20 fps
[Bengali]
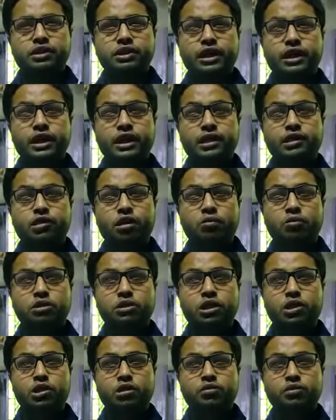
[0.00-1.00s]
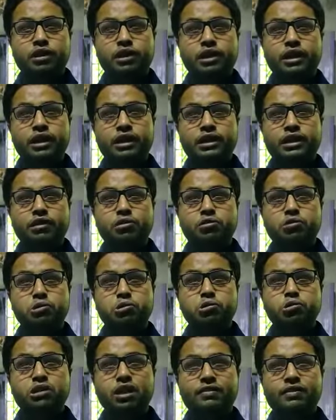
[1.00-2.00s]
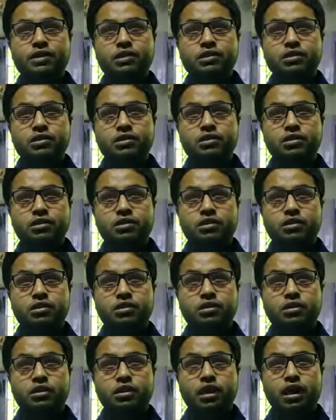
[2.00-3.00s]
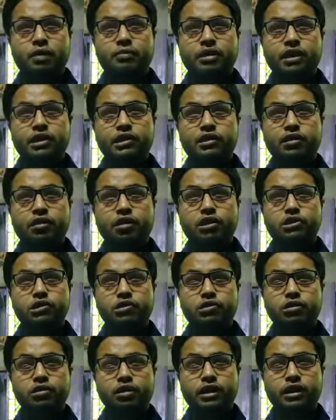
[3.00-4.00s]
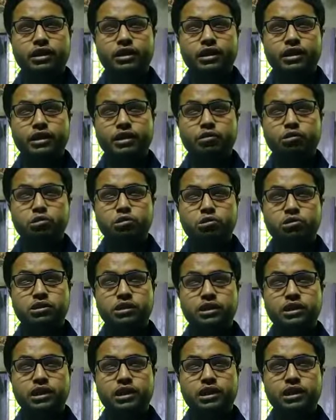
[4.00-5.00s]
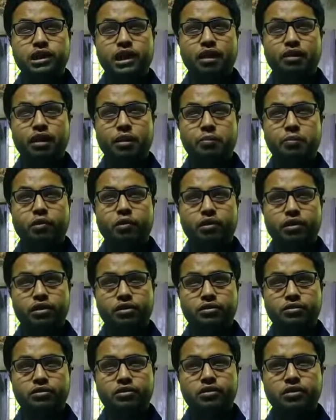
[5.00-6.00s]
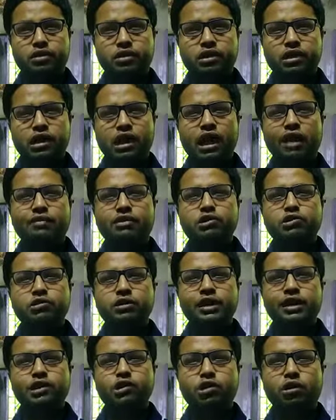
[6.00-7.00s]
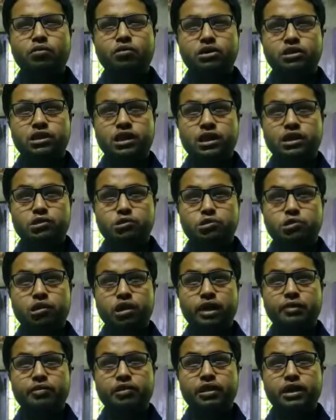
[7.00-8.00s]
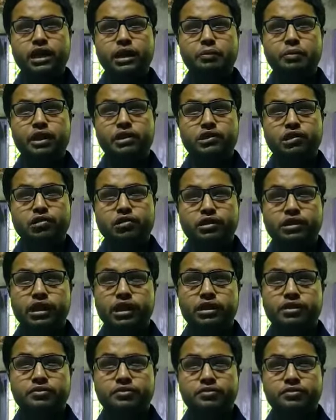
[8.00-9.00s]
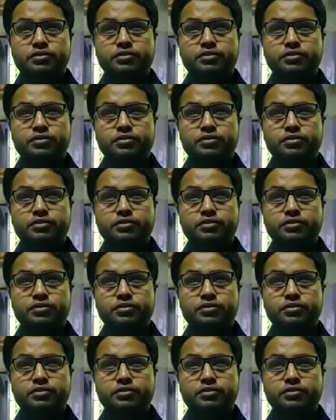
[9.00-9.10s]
সেই সমস্যার সময় একটি ওষুধ আমার আমাকে দেওয়া হয়েছিল খেতে সেই ওষুধটি খাওয়ার পর আমার চোখে একটু সমস্যা শুরু হয় এবং ইনফেকশন হয়ে যায়